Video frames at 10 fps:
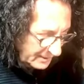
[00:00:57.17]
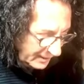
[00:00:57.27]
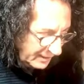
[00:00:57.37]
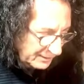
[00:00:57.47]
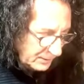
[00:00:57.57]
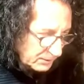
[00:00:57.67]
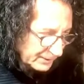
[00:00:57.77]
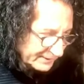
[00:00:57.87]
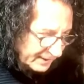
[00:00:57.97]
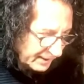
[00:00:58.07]
Ele não
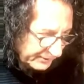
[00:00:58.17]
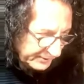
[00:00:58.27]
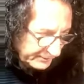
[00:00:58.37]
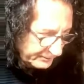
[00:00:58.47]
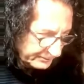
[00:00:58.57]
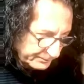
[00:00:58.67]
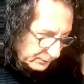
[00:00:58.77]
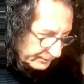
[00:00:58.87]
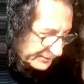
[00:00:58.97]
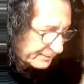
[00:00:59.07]
acontece
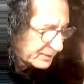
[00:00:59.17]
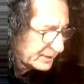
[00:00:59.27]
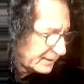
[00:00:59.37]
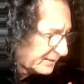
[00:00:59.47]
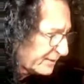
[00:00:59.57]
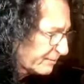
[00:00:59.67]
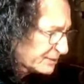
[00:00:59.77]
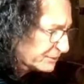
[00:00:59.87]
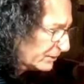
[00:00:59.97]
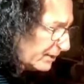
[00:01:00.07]
você pode até se
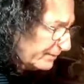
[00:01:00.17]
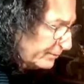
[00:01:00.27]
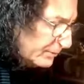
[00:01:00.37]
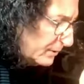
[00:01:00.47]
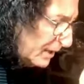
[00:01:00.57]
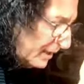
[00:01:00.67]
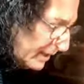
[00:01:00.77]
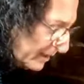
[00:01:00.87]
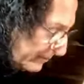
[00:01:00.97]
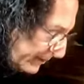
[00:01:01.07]
apaixonar por
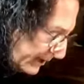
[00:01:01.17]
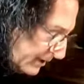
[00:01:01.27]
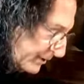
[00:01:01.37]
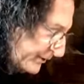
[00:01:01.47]
Rembrandt,